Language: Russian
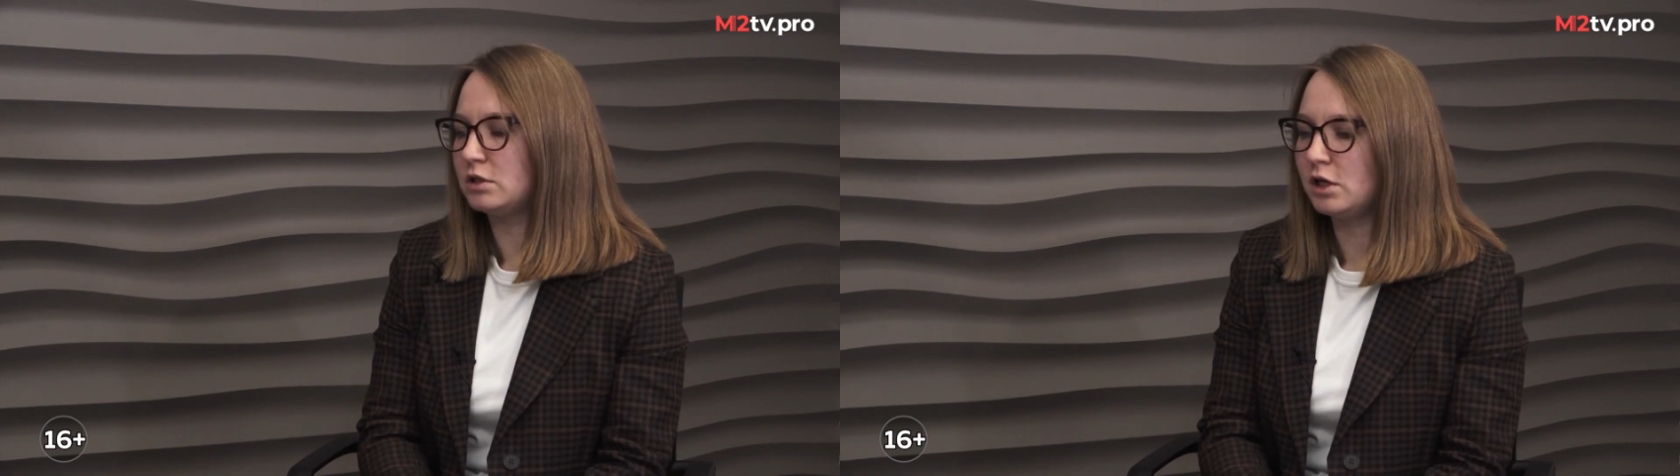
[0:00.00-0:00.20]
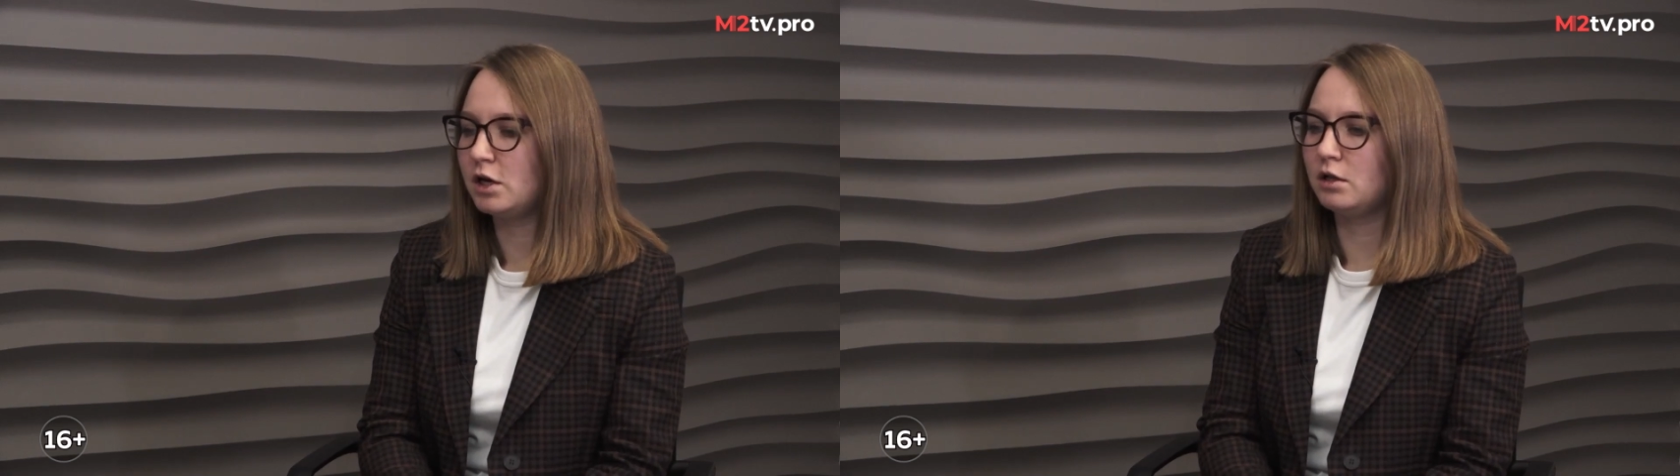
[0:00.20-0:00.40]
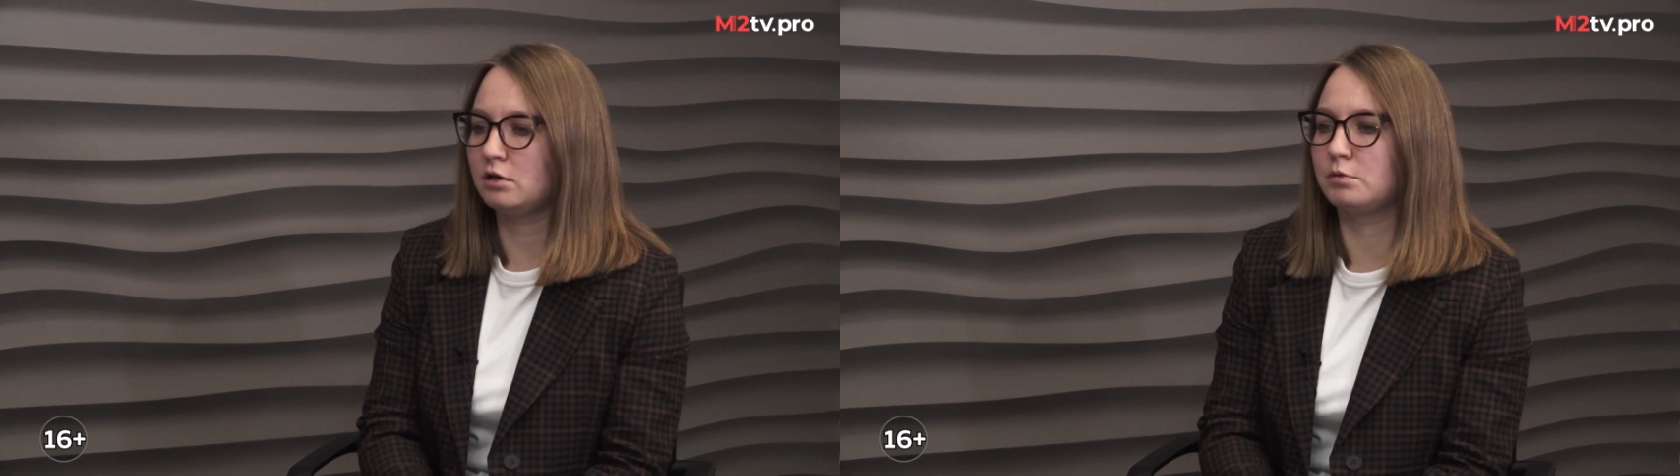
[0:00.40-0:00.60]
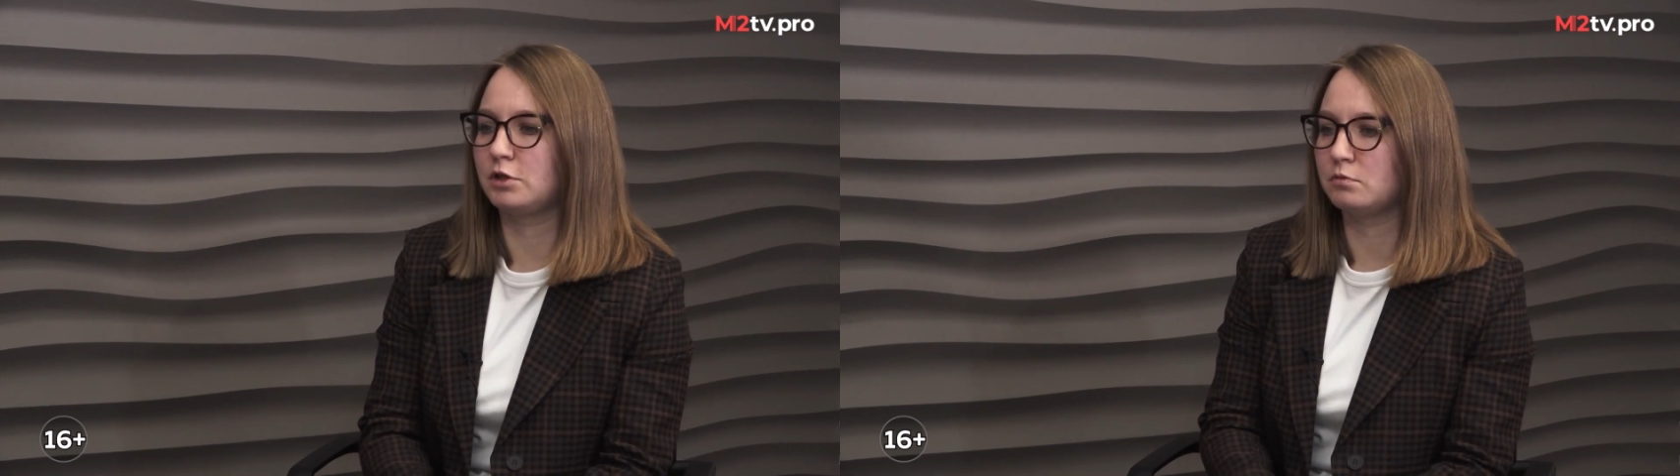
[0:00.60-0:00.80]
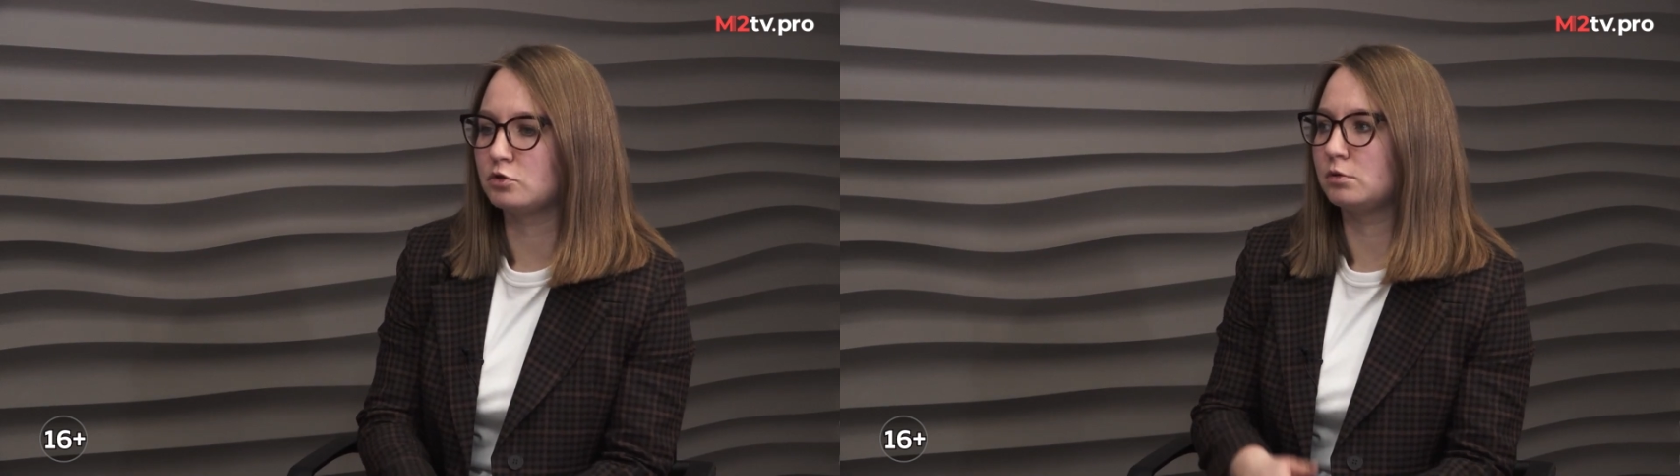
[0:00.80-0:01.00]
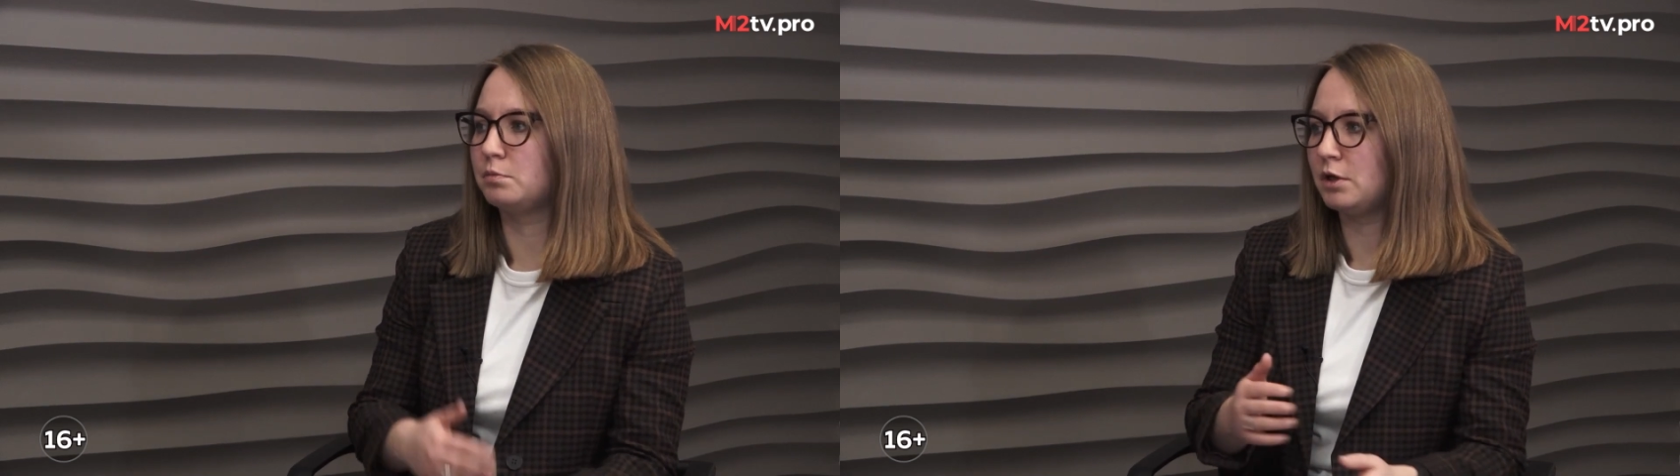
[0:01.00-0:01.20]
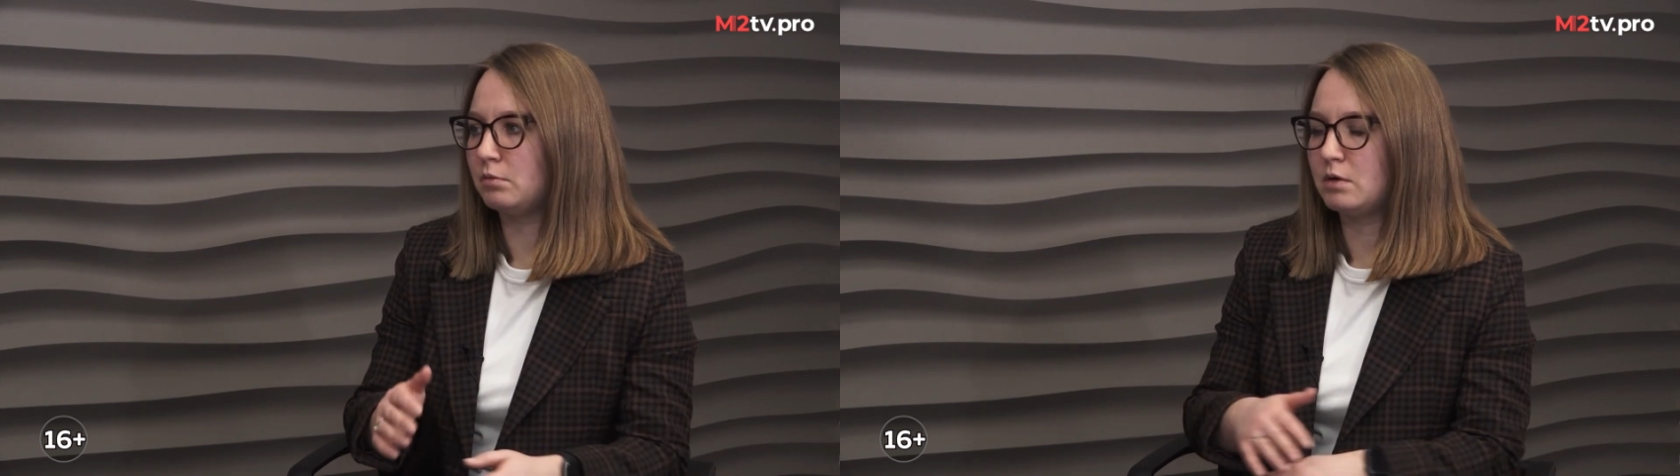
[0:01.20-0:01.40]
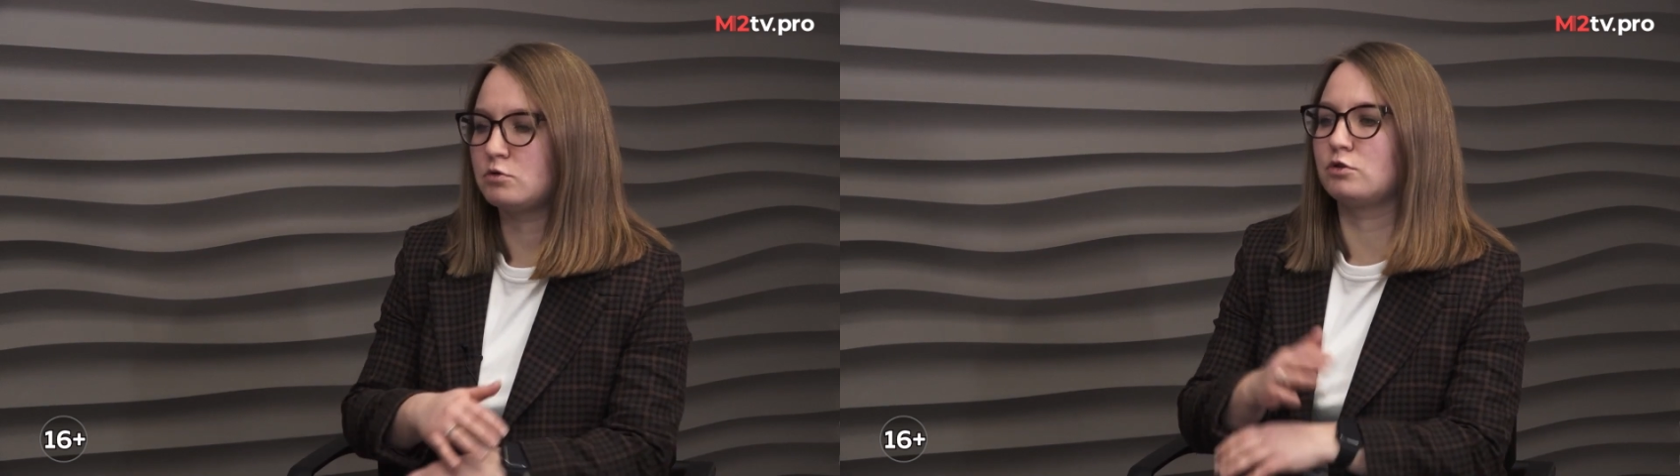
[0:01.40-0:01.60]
сделок, потому что понимаем,